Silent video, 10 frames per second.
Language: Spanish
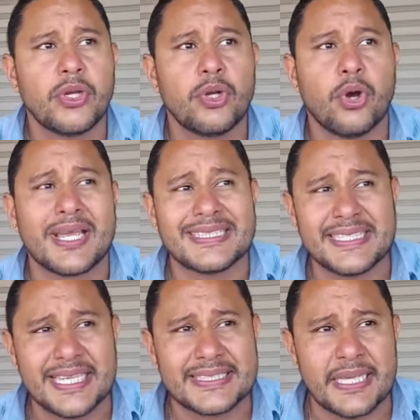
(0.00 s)
Lo que
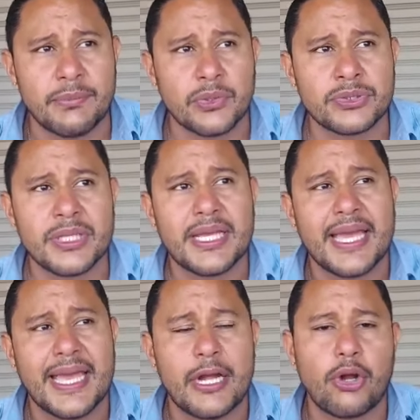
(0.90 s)
sí hacemos
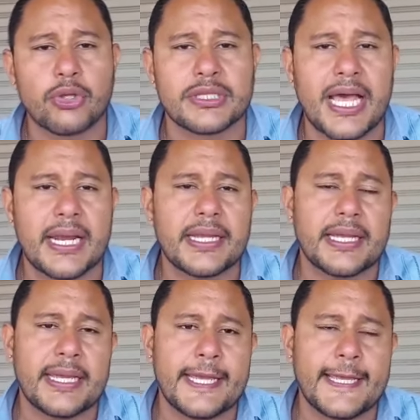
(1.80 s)
es rotar
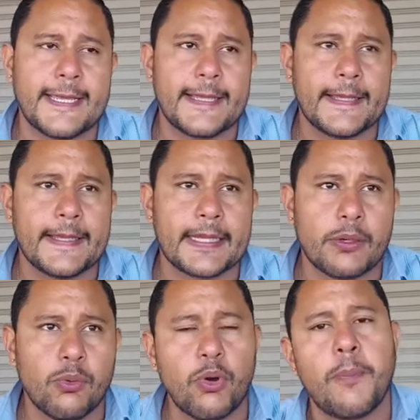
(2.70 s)
eh,
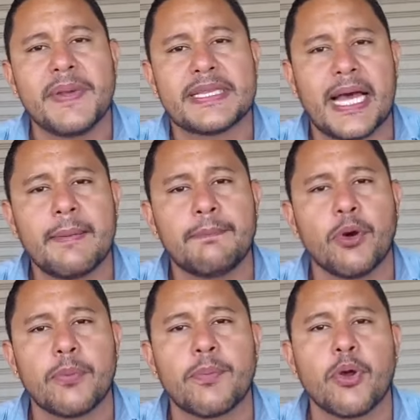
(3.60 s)
un hospital
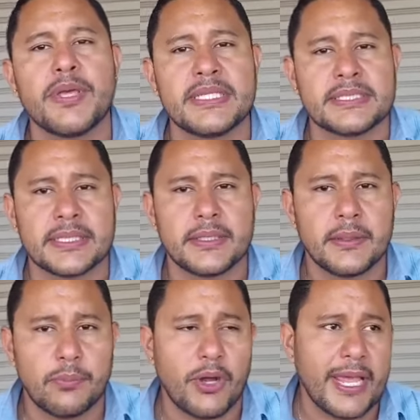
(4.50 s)
por provincia.
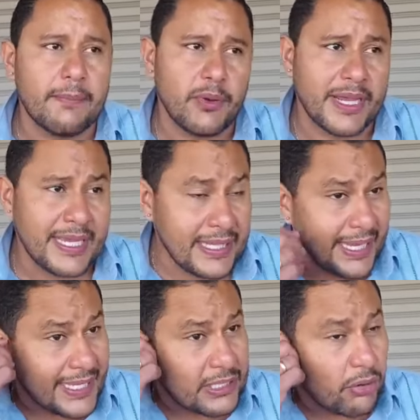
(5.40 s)
Por ejemplo, en,
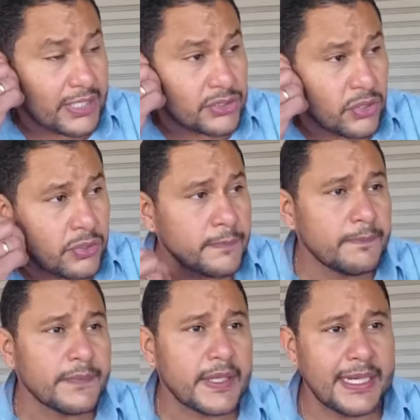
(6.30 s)
en esta ocasión
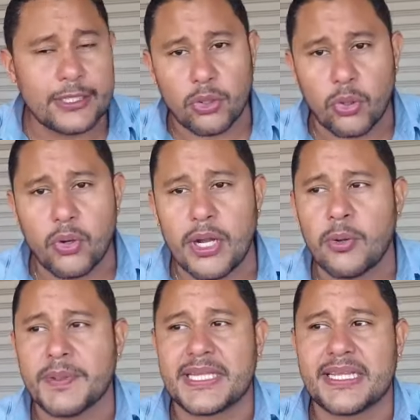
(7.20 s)
le tocó al
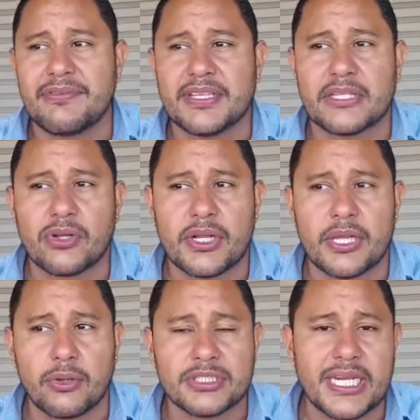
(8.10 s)
Hospital Delfina Torres
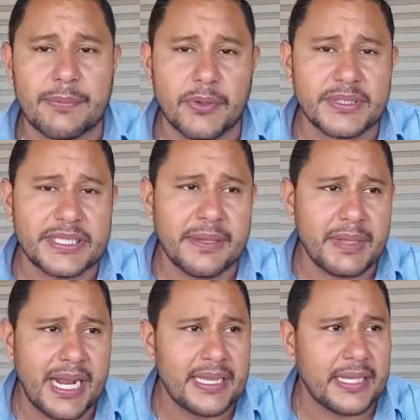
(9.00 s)
de Concha en la provincia de
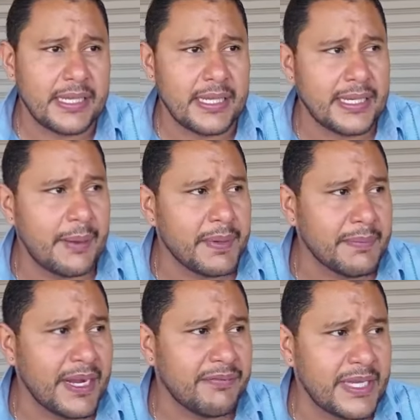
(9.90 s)
Esmeralda. En la
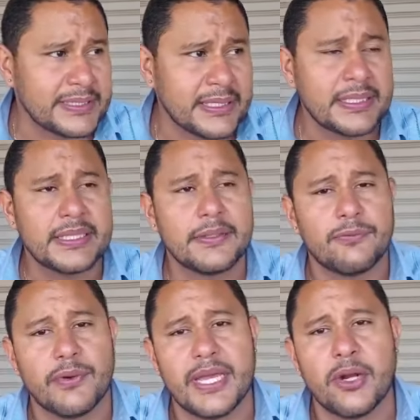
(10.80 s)
primera fase
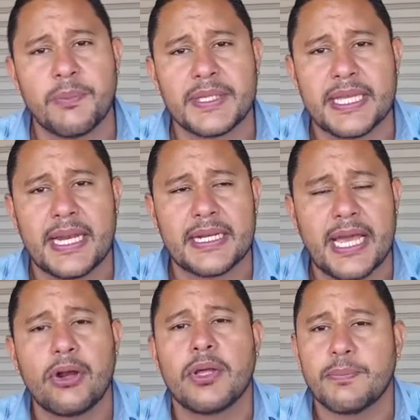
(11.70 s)
fue el Hospital
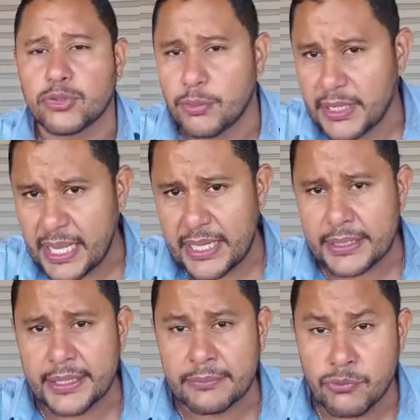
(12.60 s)
Carlos del Pozo Melgar
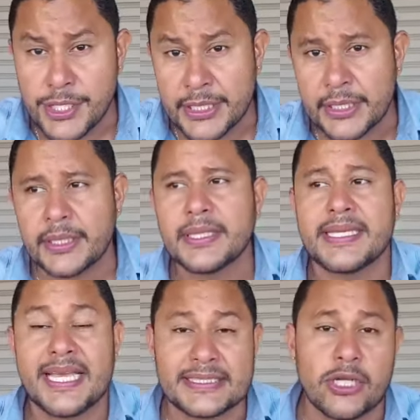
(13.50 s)
en, Muisne,
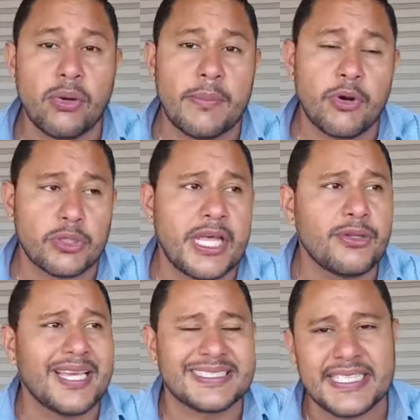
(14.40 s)
y así lo vamos
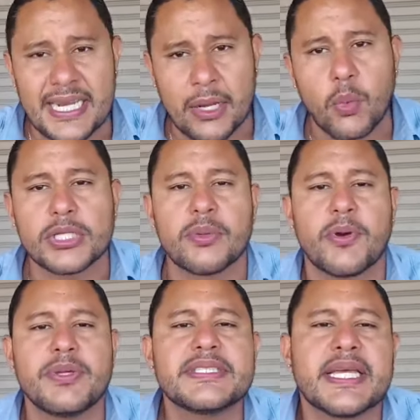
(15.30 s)
rotando y así en las cuatro
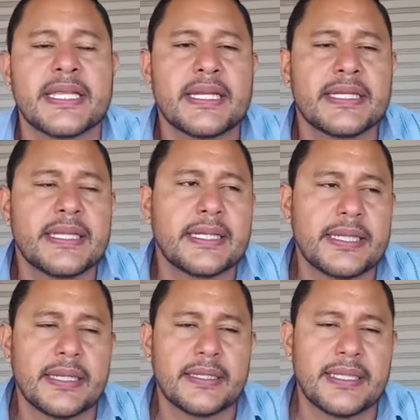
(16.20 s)
provincias
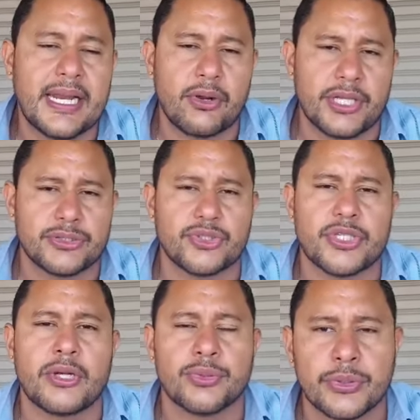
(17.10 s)
de la Coordinación
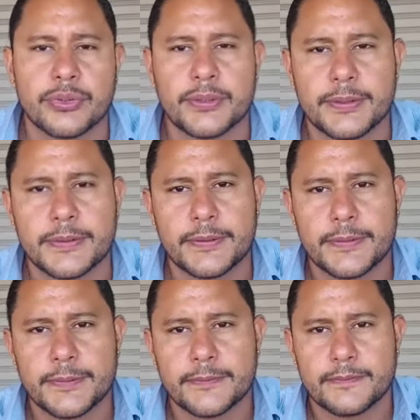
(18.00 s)
Zonal ¿Cuántos aspiran
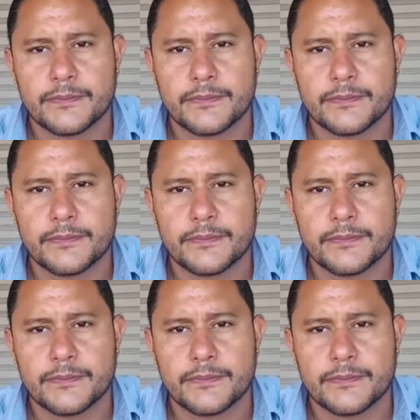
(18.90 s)
a hacer?